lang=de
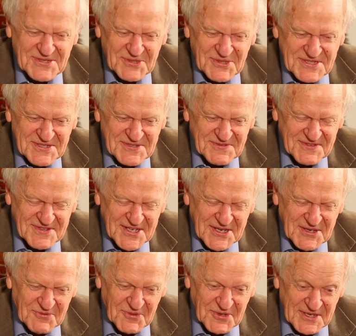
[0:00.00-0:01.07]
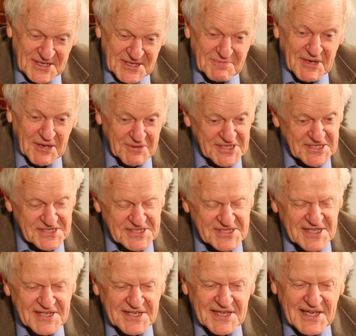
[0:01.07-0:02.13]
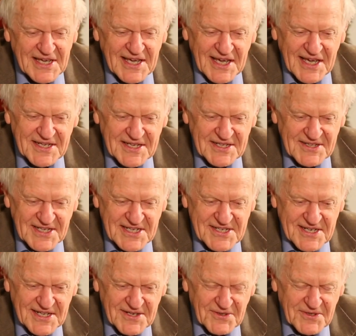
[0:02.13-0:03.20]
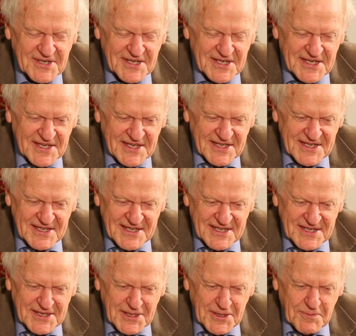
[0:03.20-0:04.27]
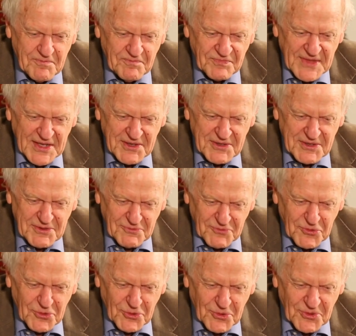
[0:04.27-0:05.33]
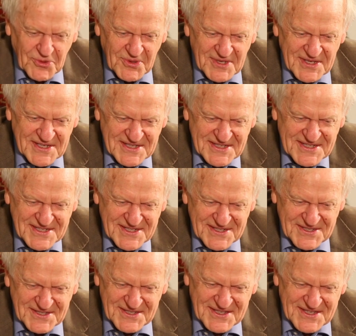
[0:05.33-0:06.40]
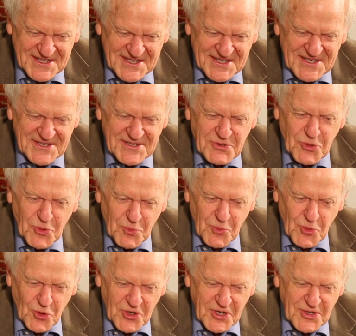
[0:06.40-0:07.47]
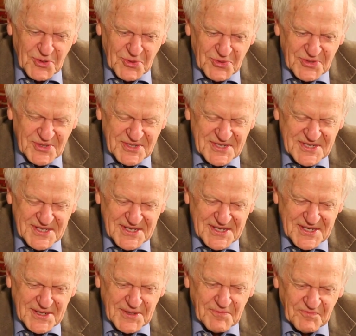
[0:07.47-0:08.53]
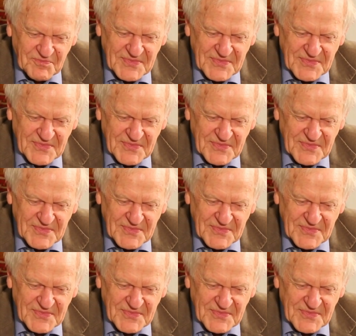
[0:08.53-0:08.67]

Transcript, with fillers: so ist es wohl nicht mehr, aber es ist eine, eine Darstellung, ähm, wo die, Humor und äh,